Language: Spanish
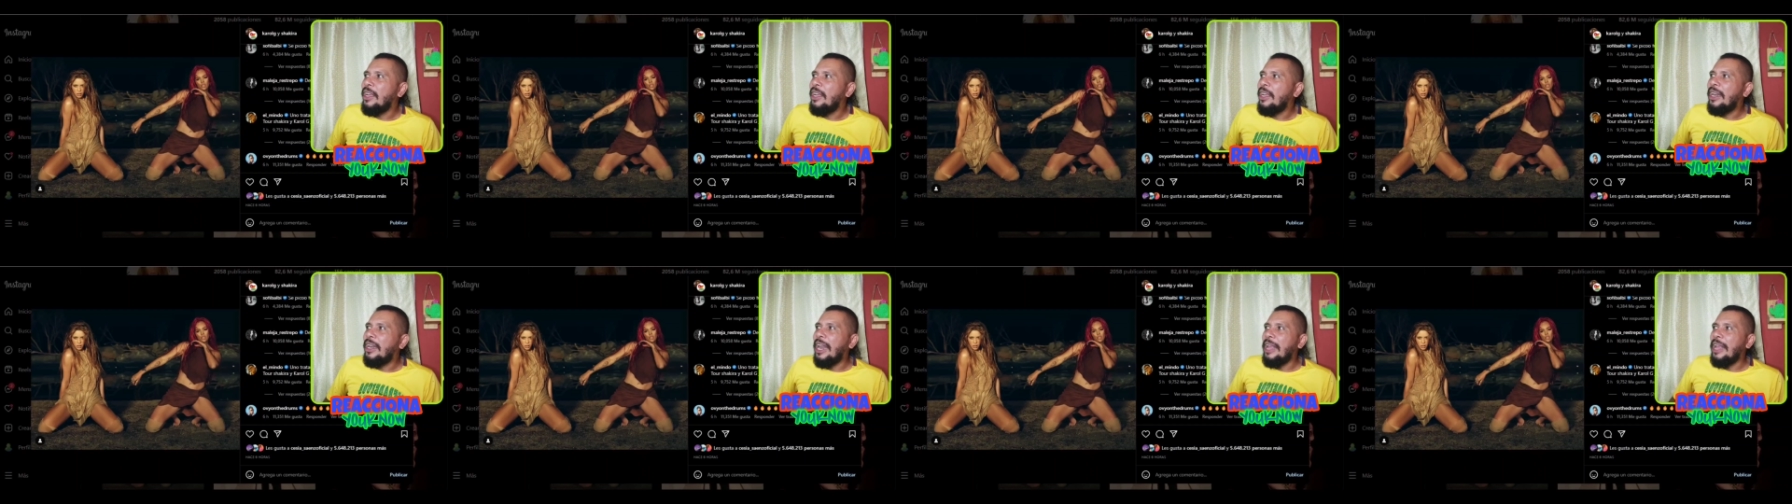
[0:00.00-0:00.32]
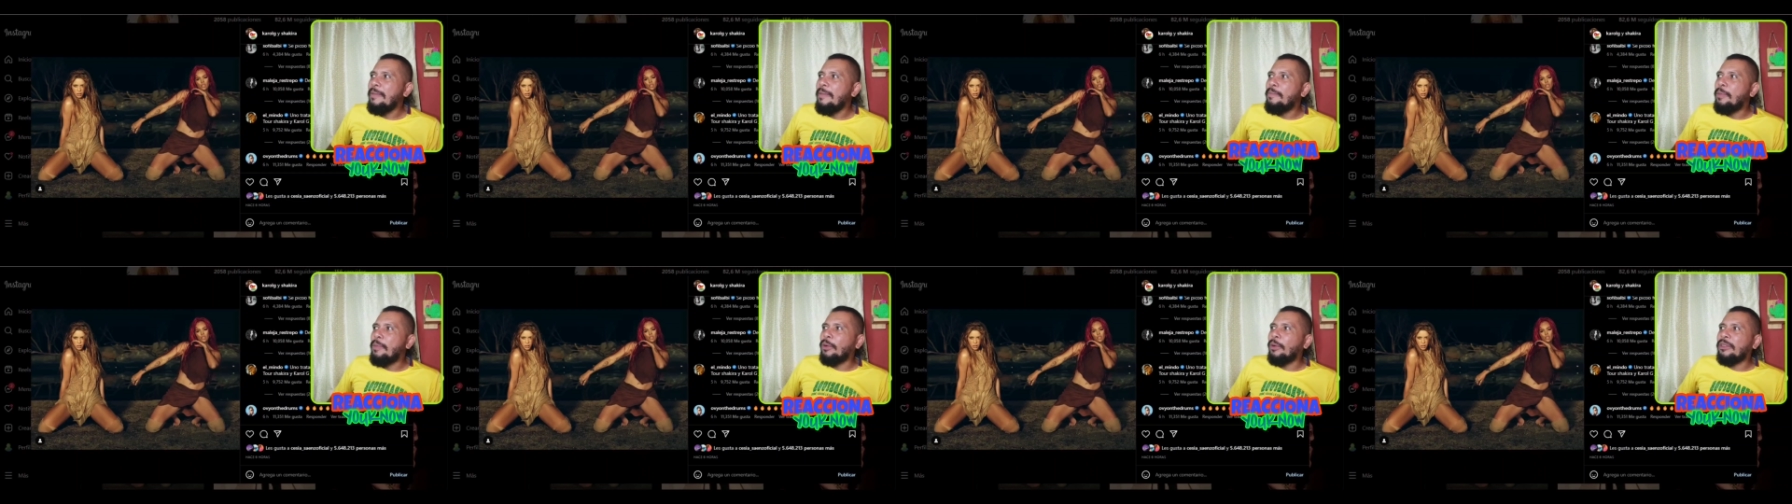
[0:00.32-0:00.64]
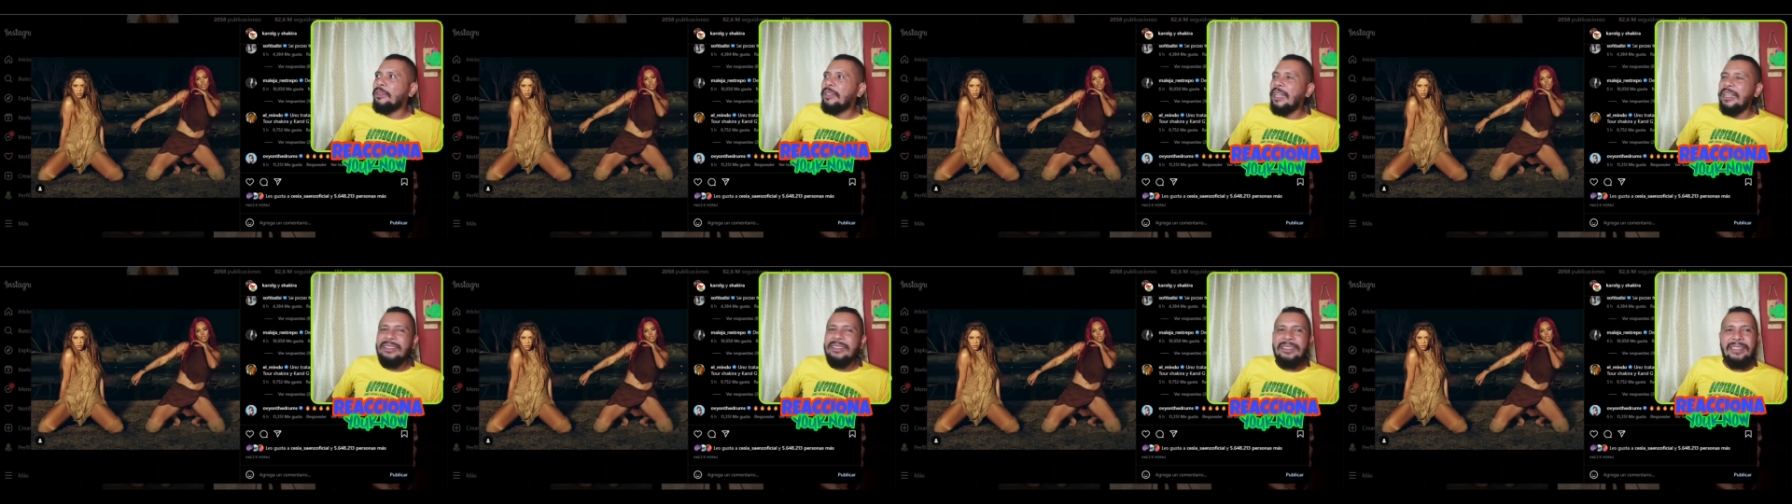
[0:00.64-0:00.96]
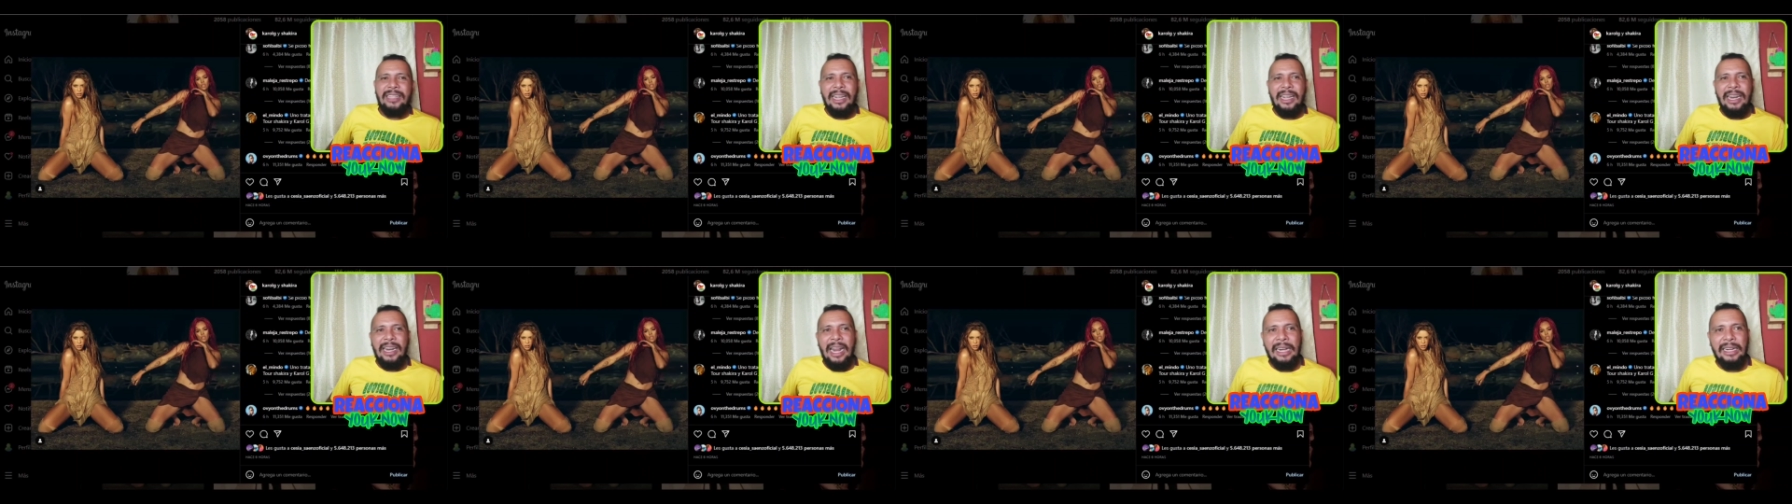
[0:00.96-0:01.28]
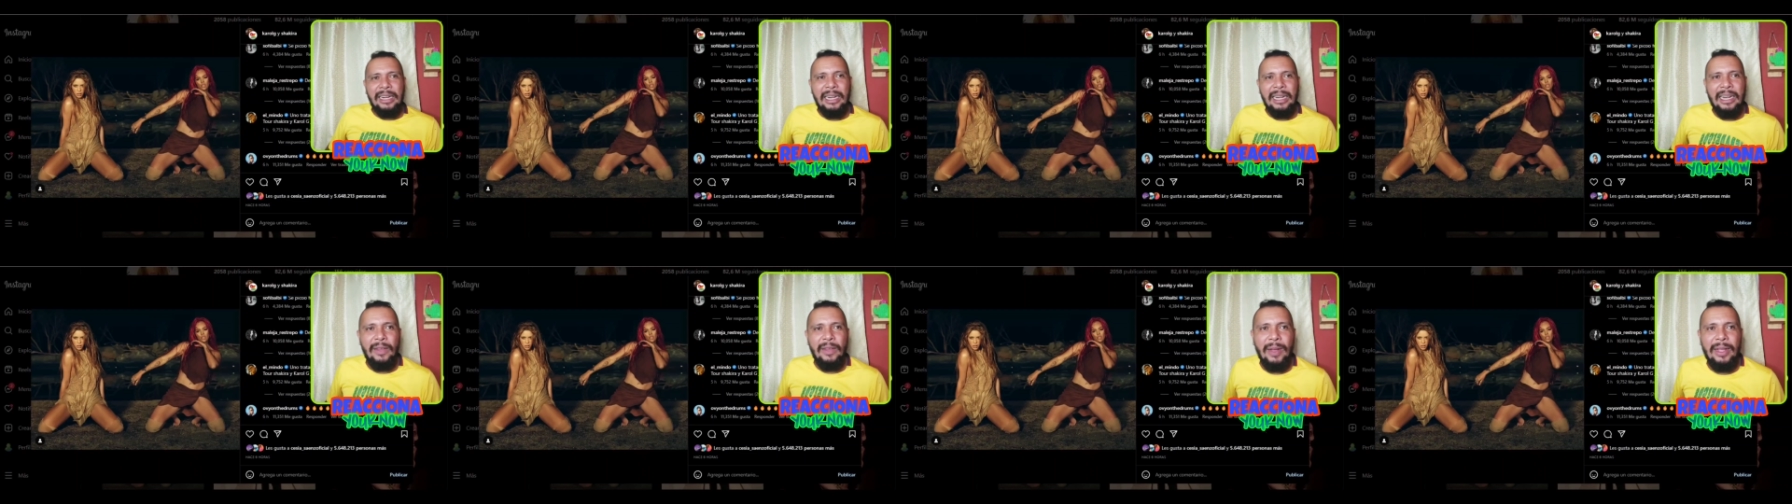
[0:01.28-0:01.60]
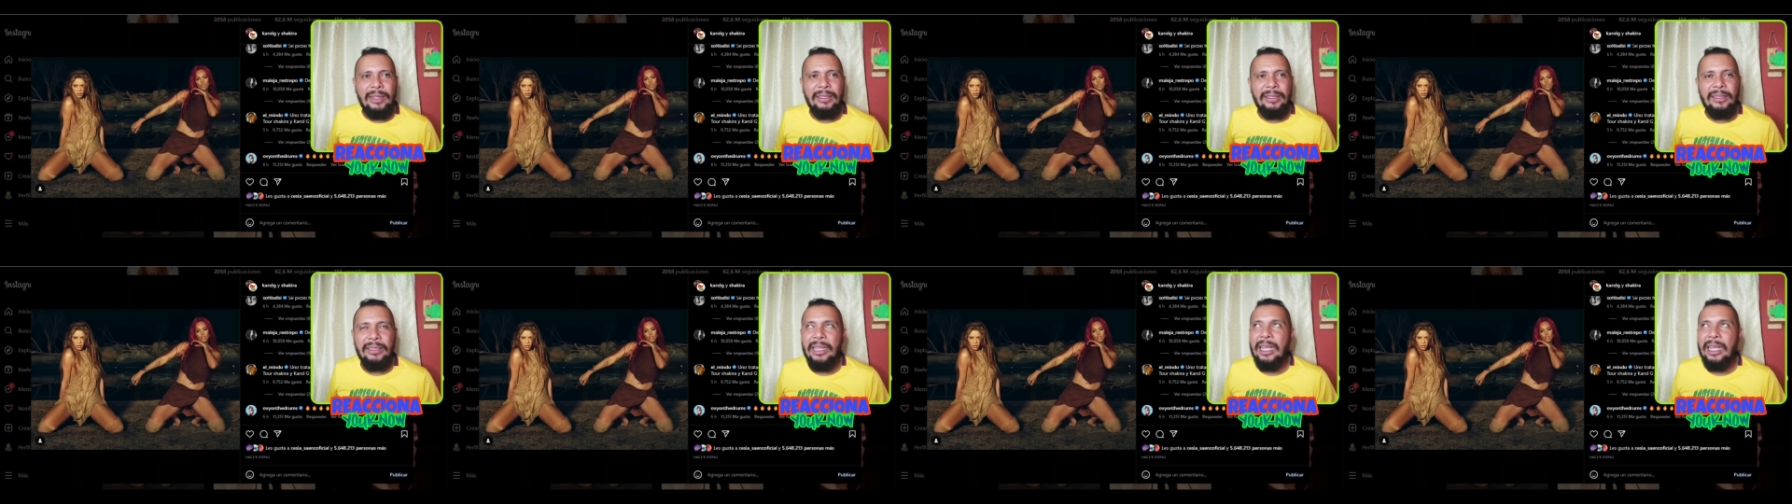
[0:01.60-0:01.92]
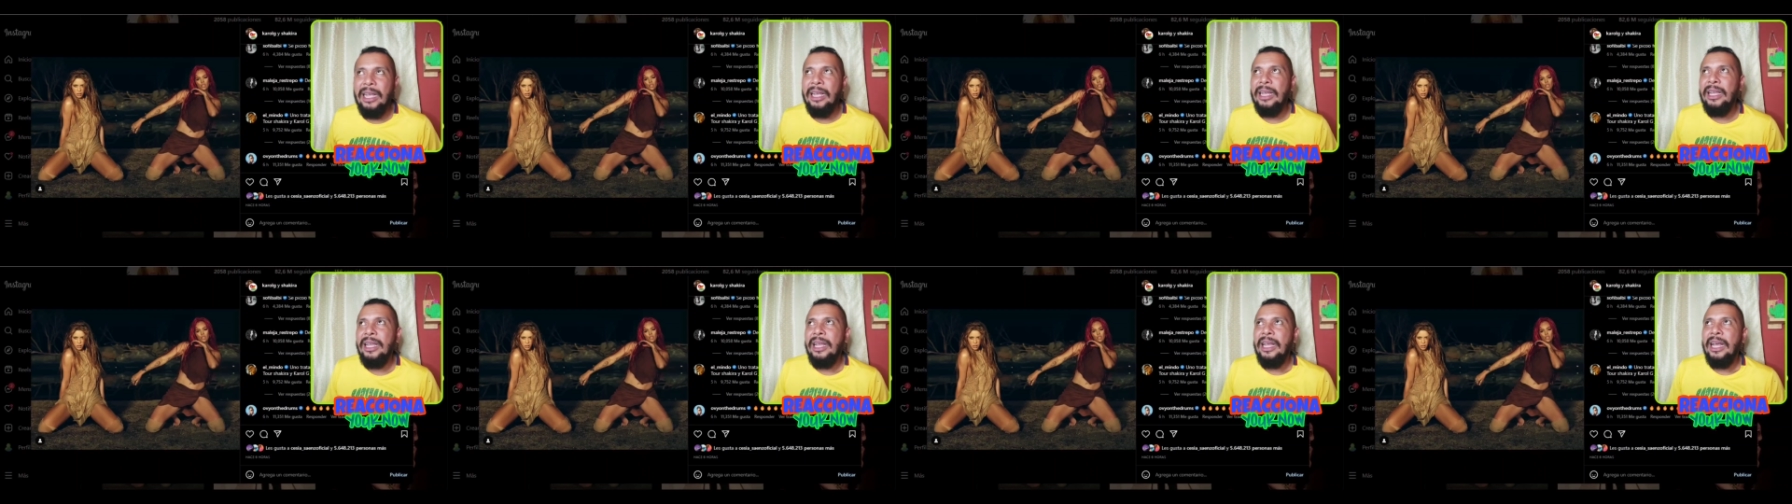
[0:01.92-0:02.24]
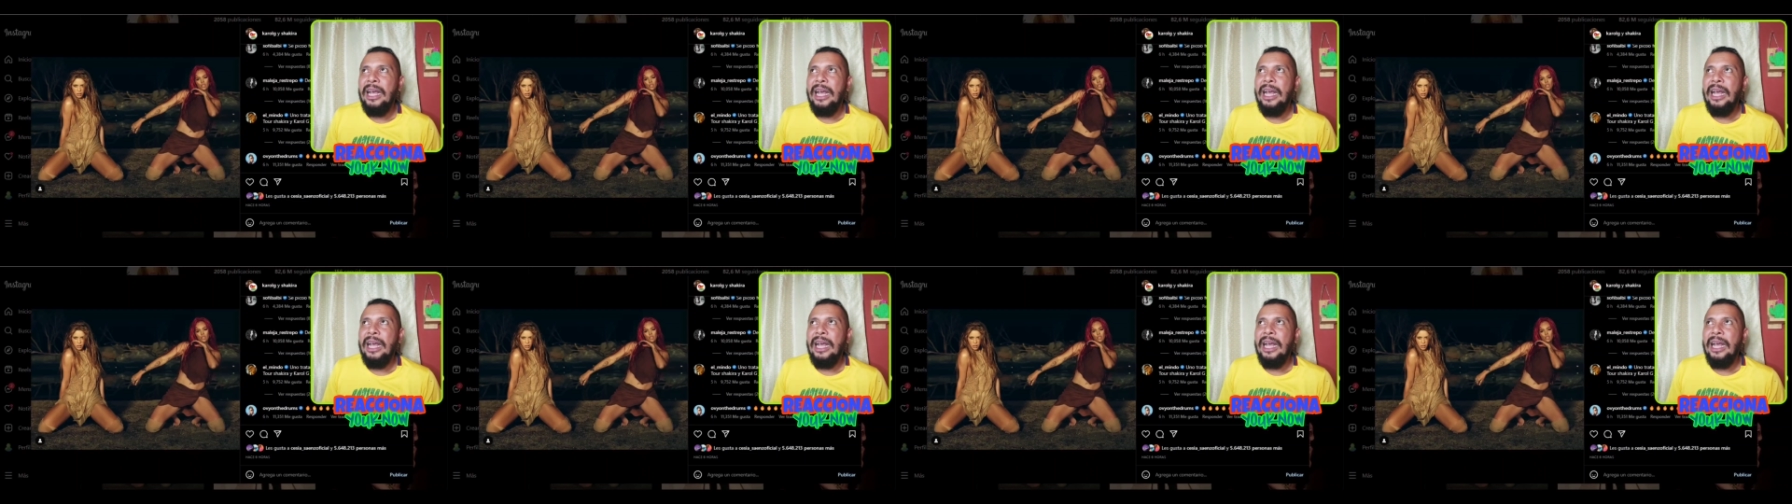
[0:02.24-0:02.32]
la importancia y la relevancia